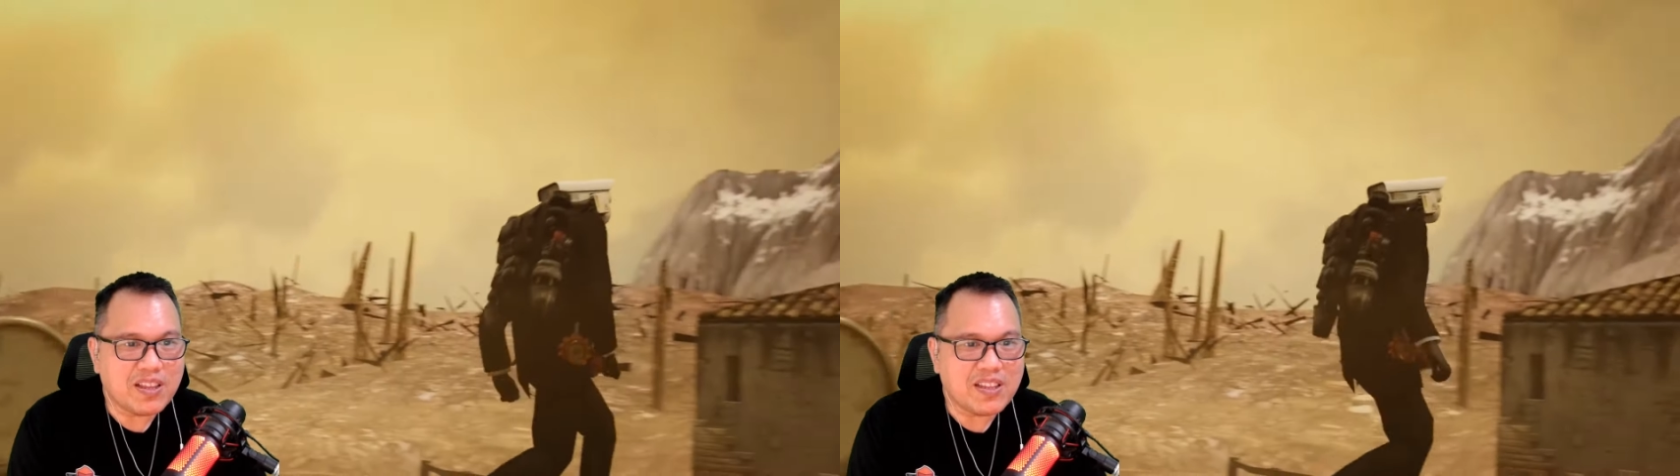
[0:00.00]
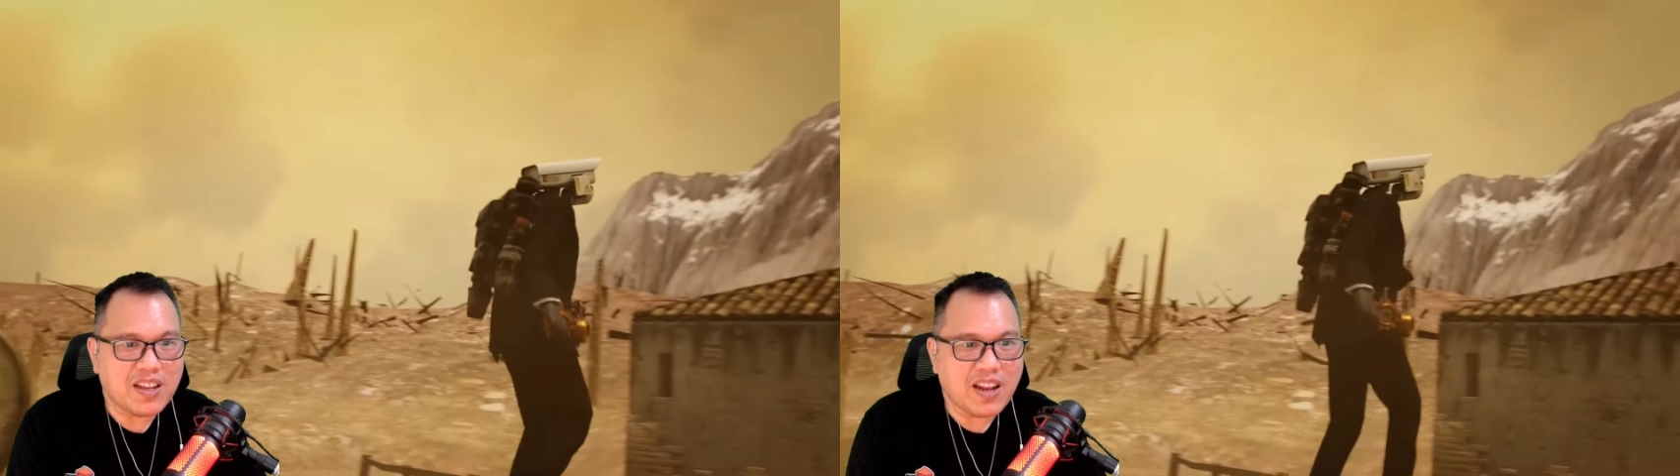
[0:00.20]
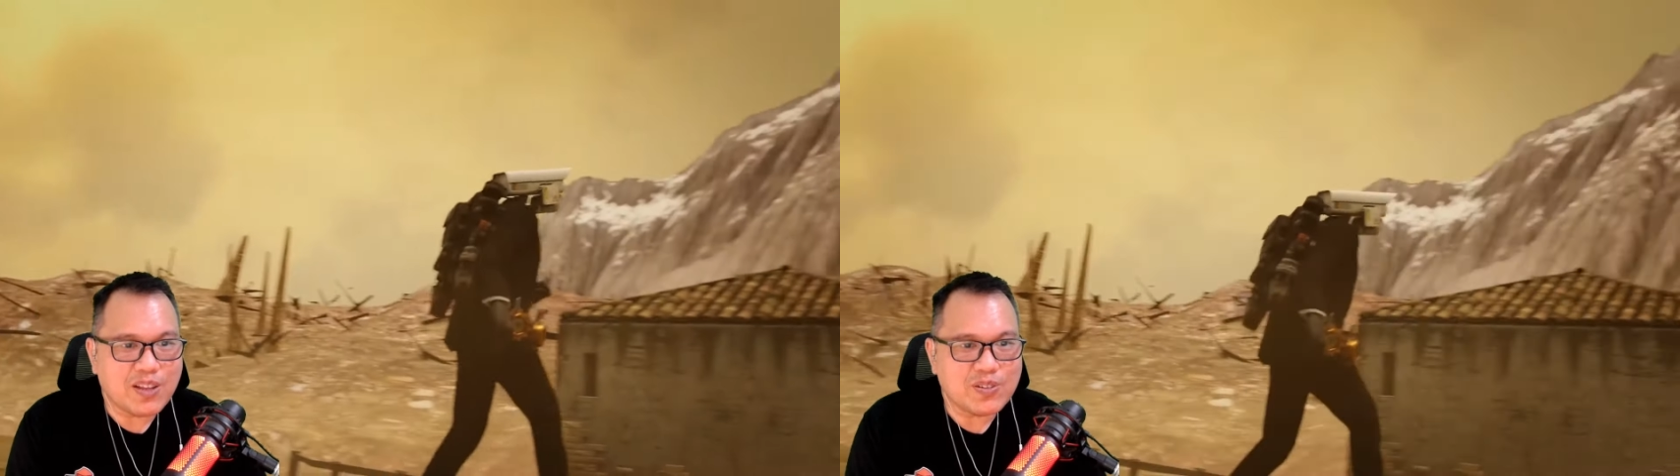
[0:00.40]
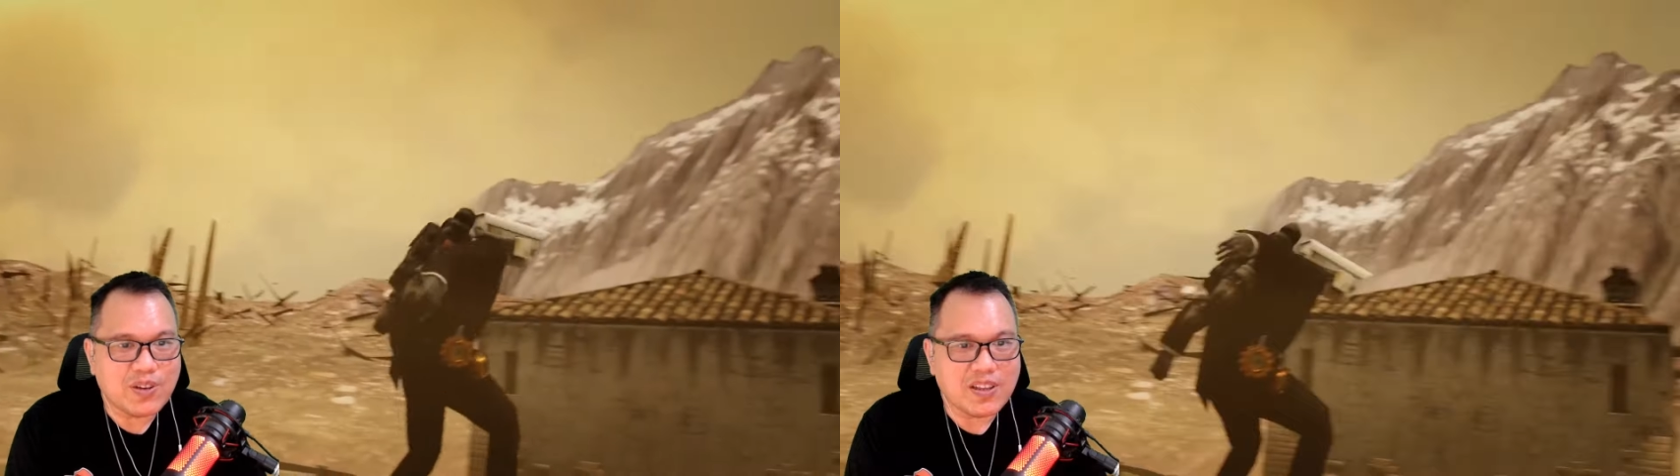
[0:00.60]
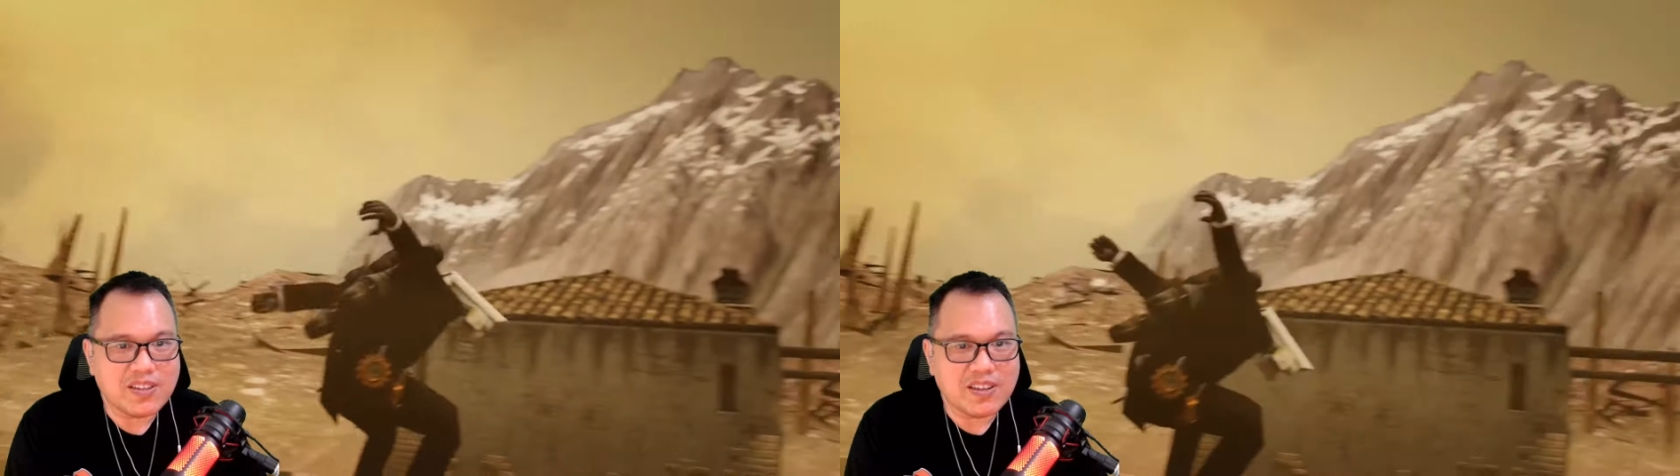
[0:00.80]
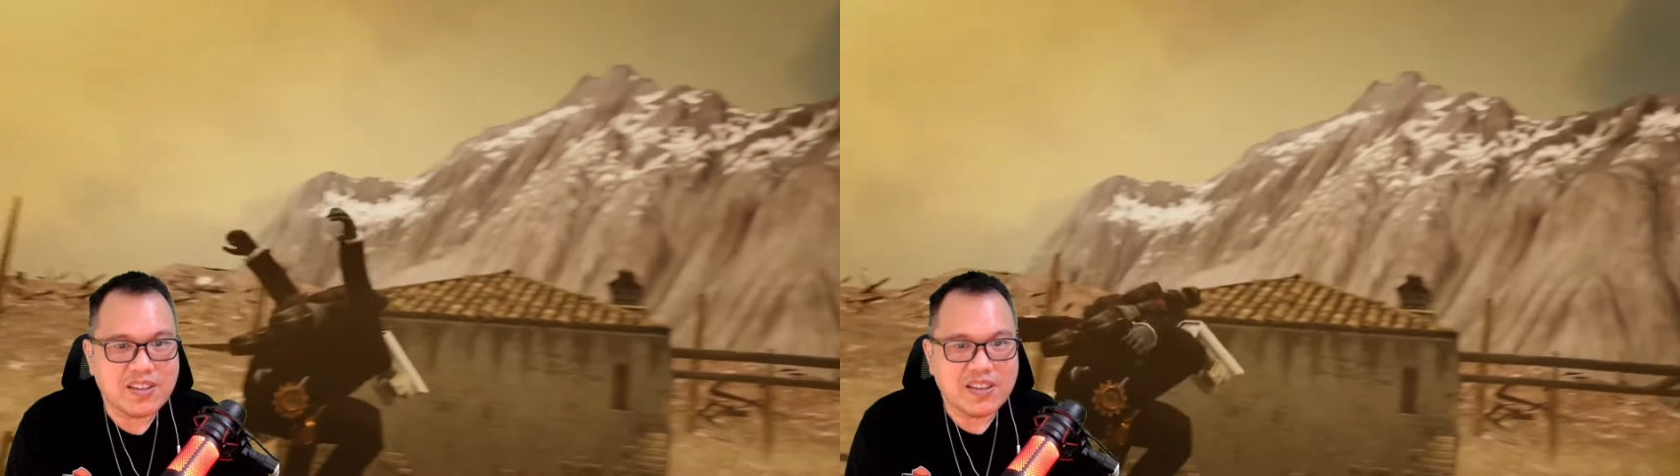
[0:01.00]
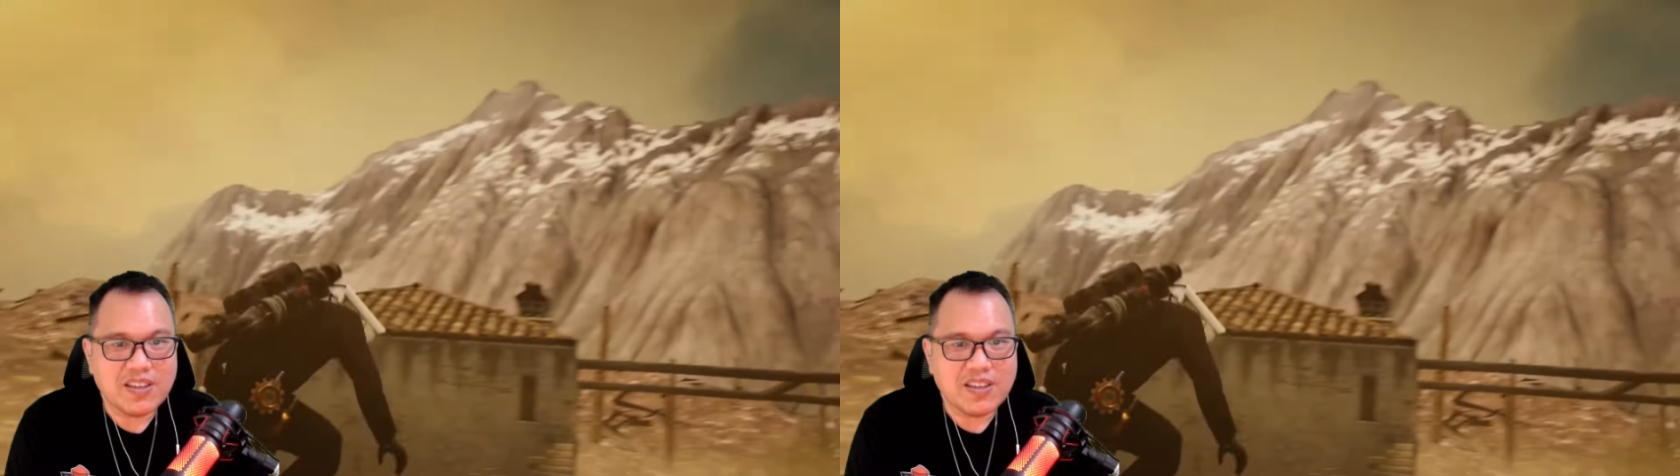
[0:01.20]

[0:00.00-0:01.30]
dah ini langsung aja